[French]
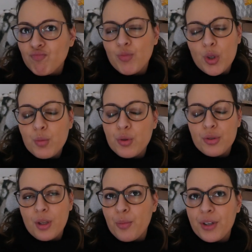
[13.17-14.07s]
bon, je me suis
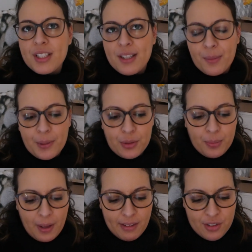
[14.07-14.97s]
dit que ça pourrait être sympa de
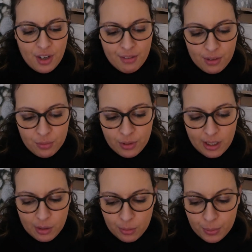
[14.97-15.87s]
partager avec vous
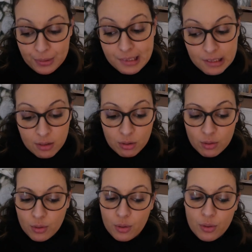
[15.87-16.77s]
quelques petites
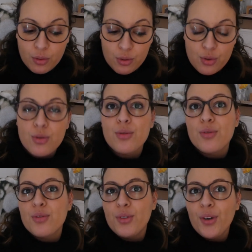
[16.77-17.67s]
euh,
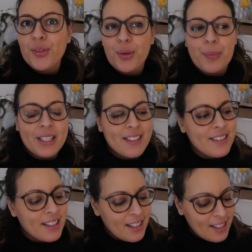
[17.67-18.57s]
choses de l'entreprise.